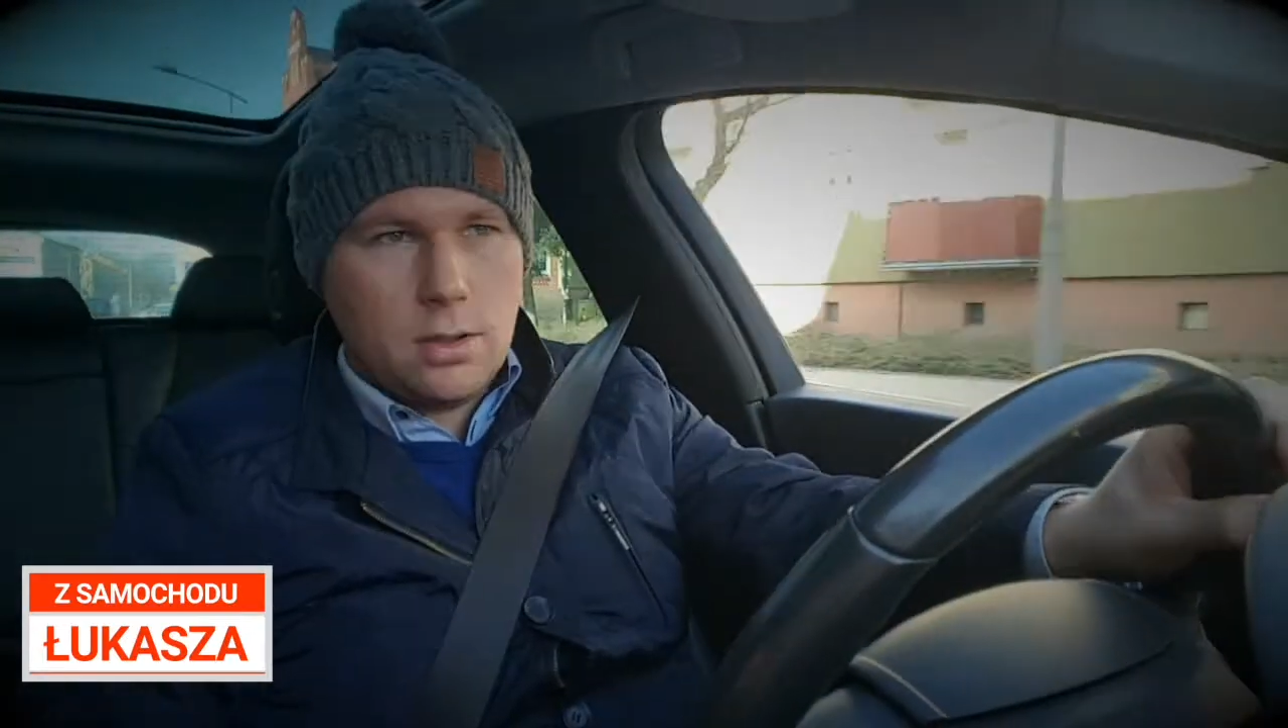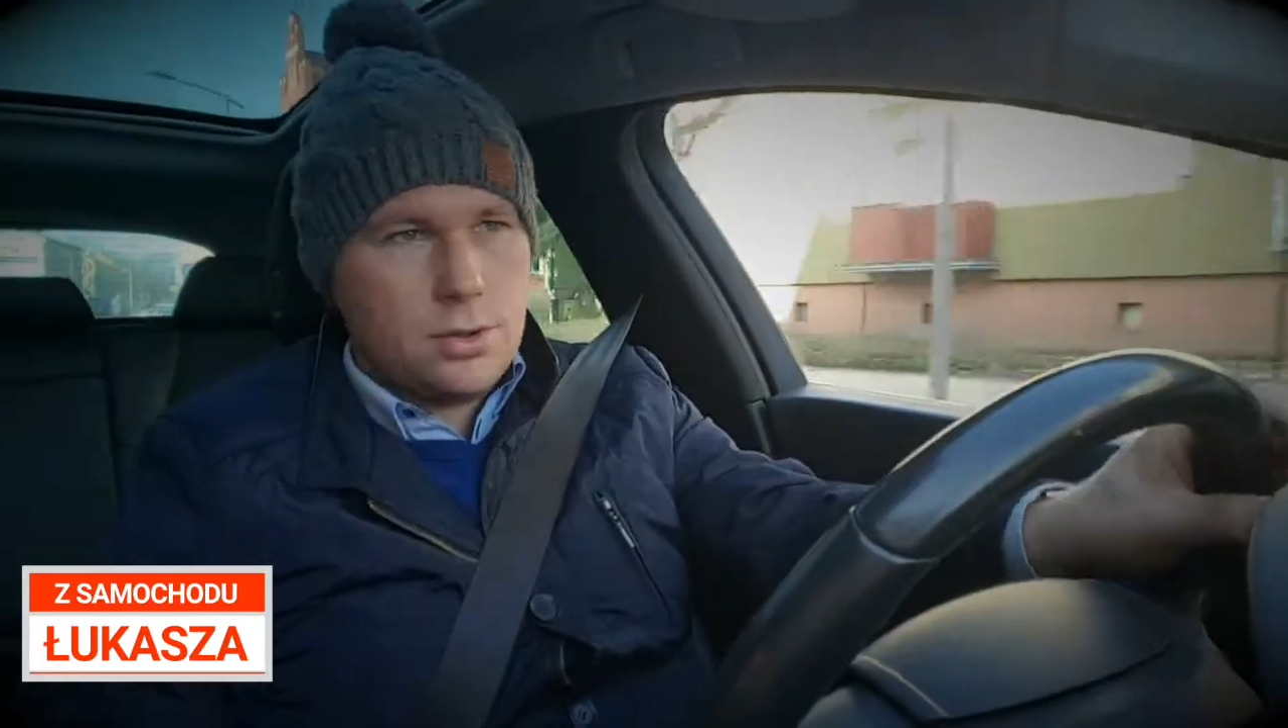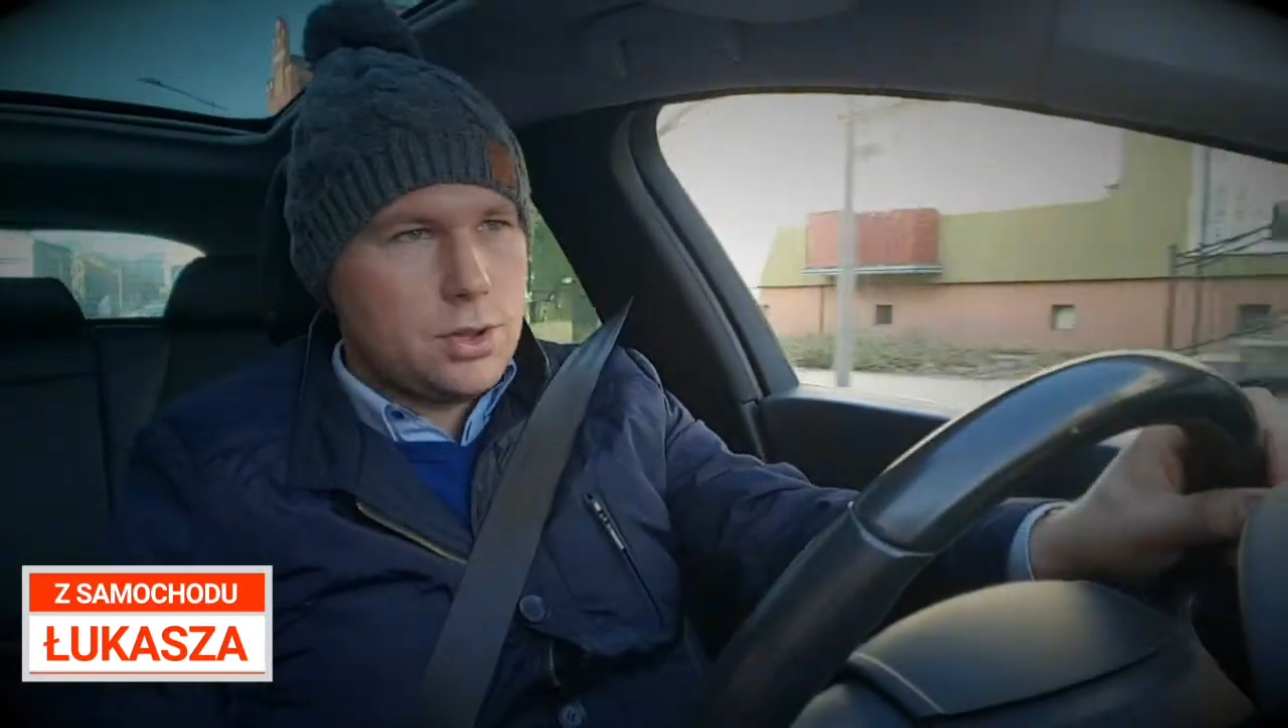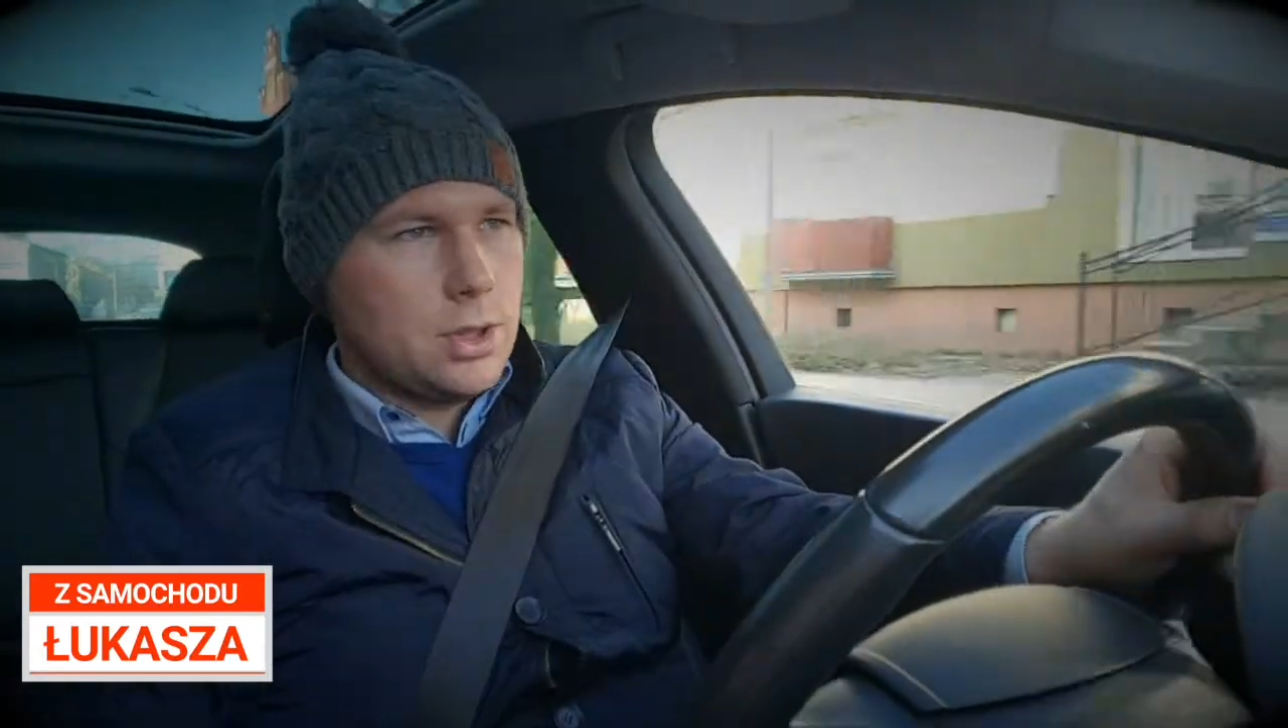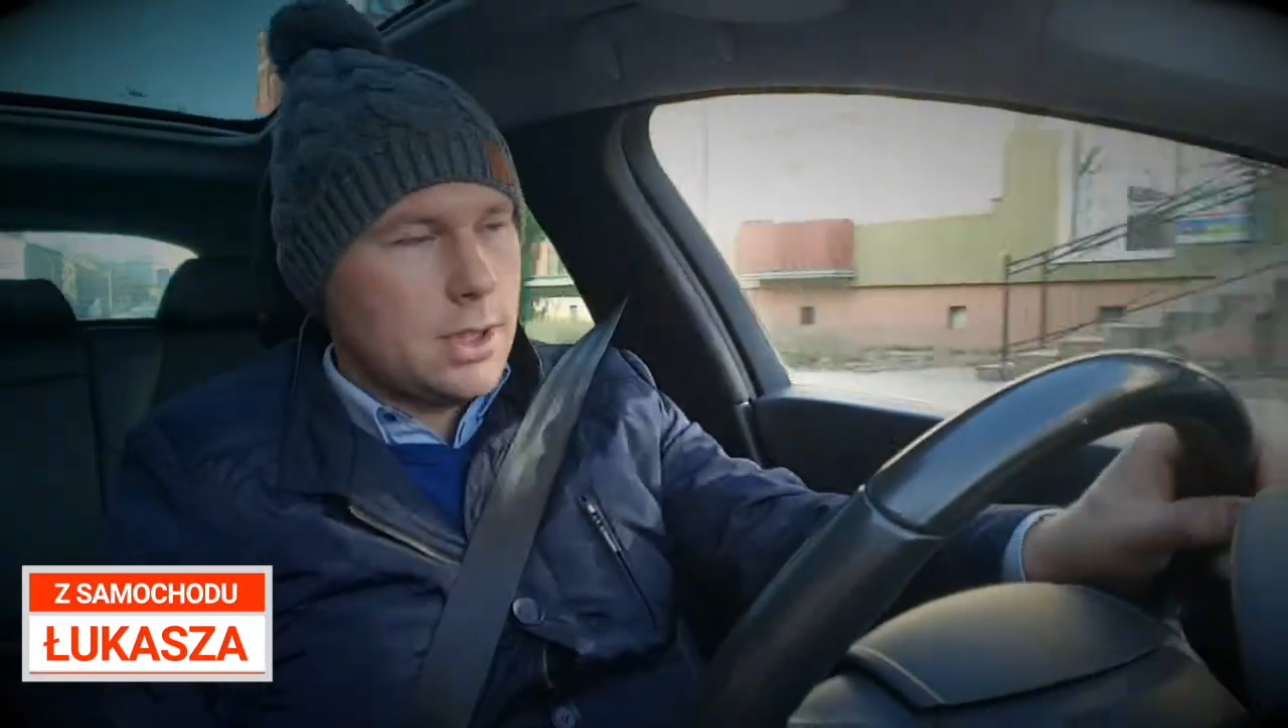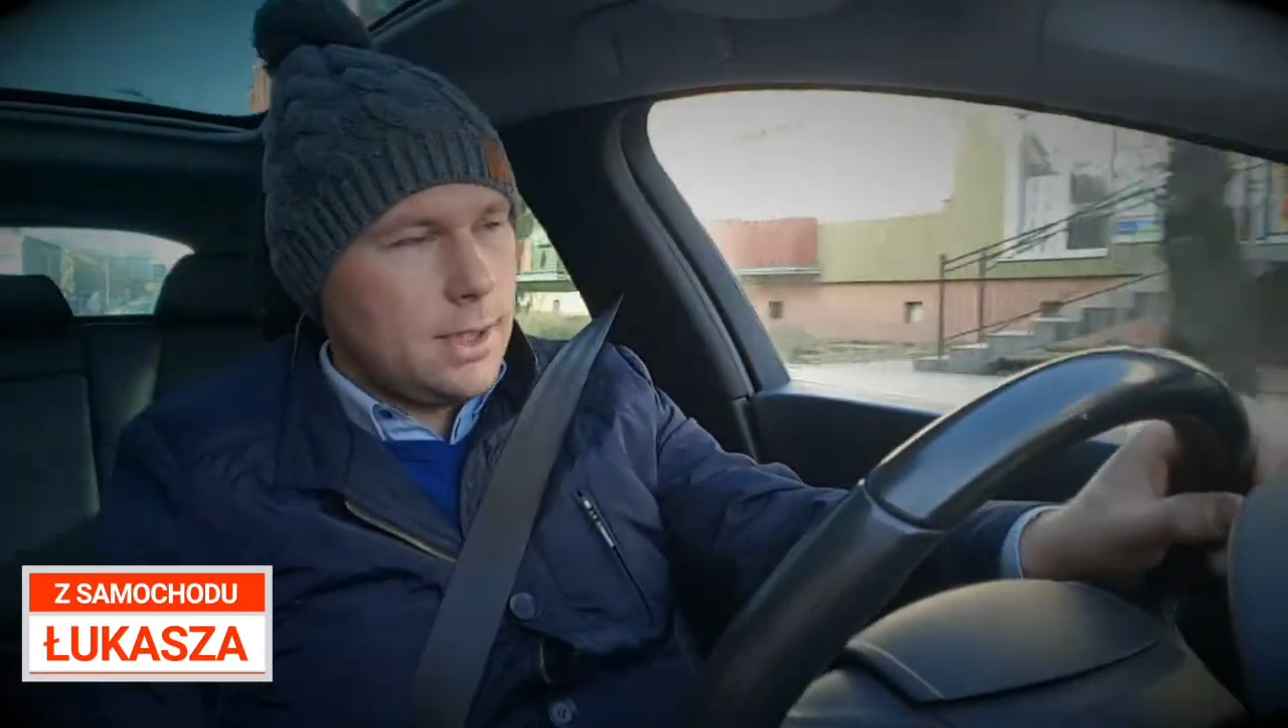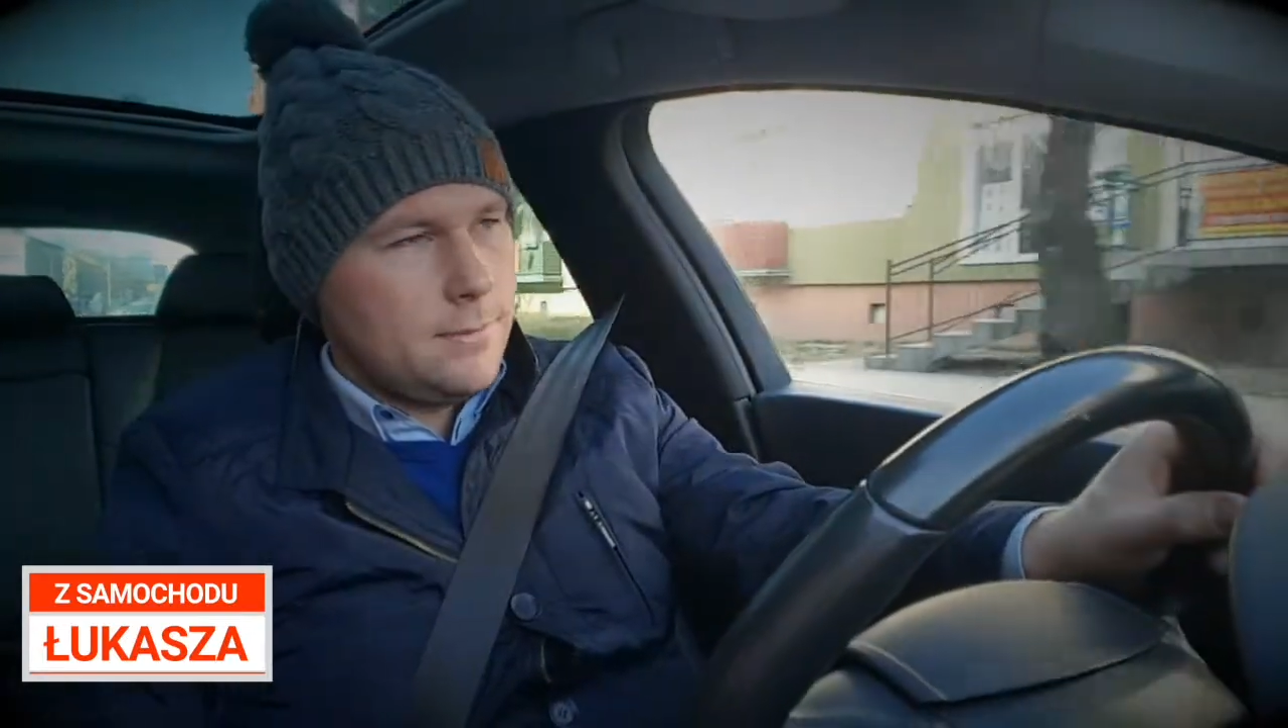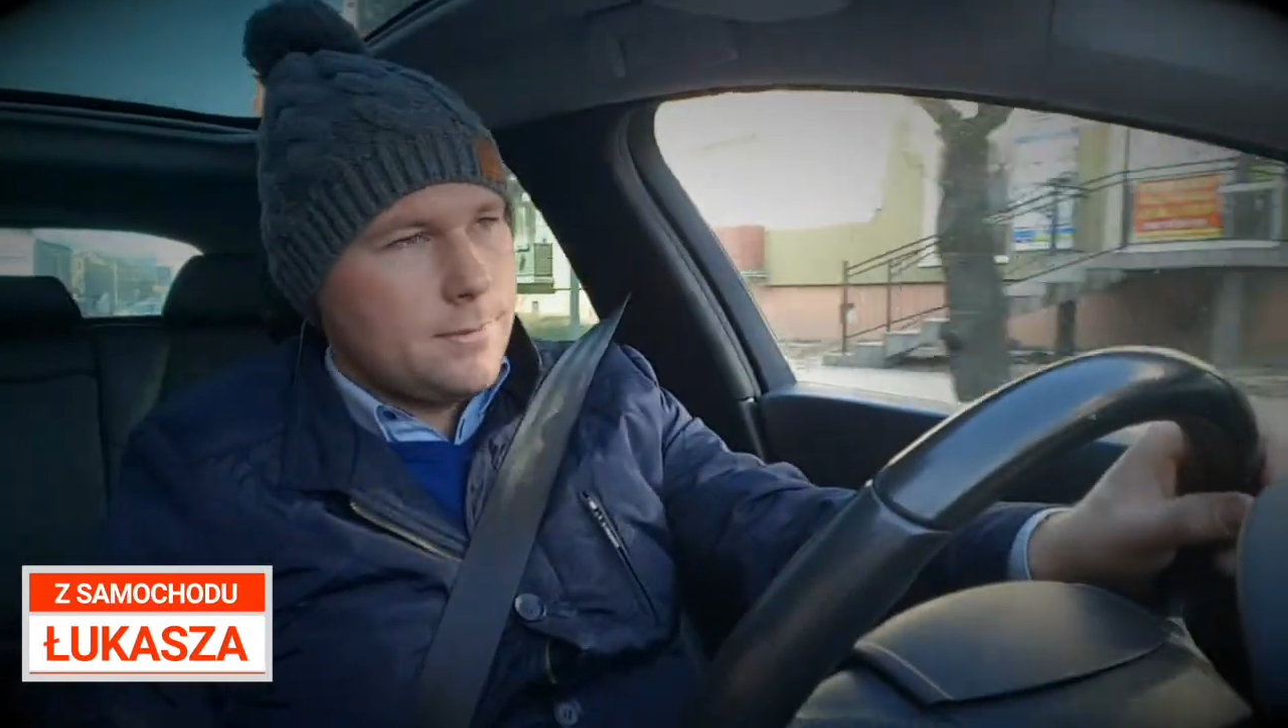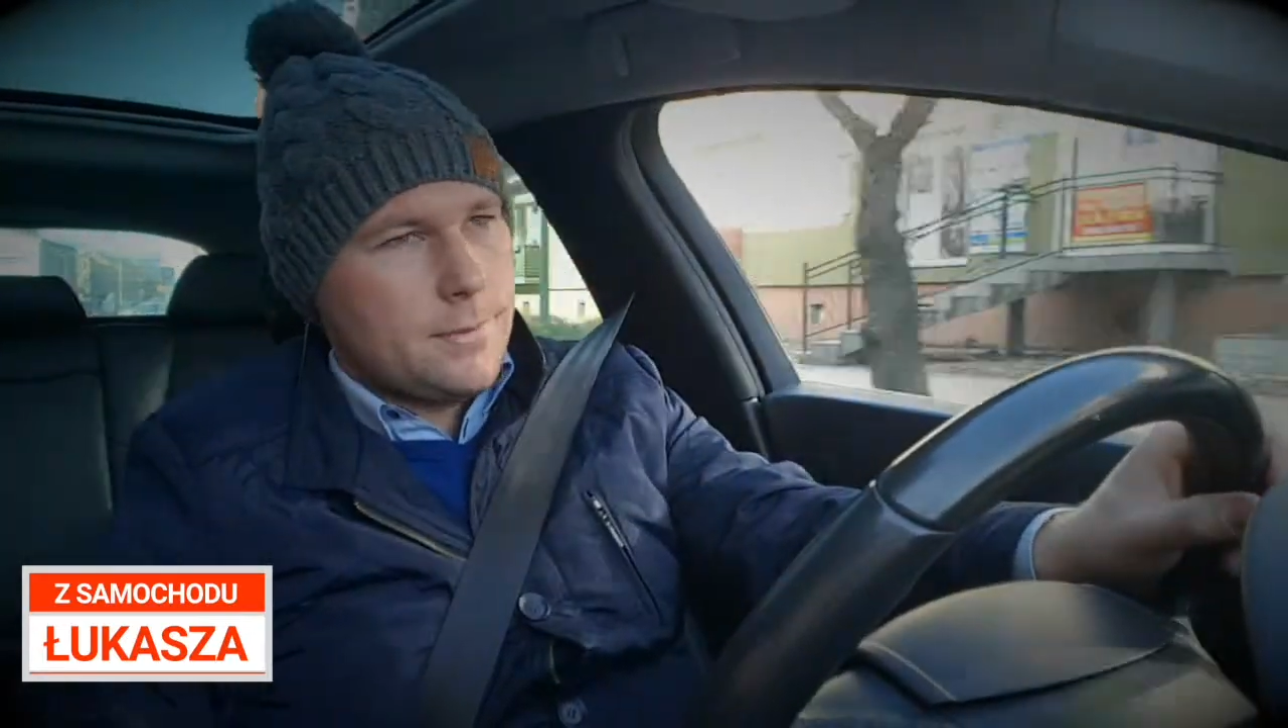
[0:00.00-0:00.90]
odcinka.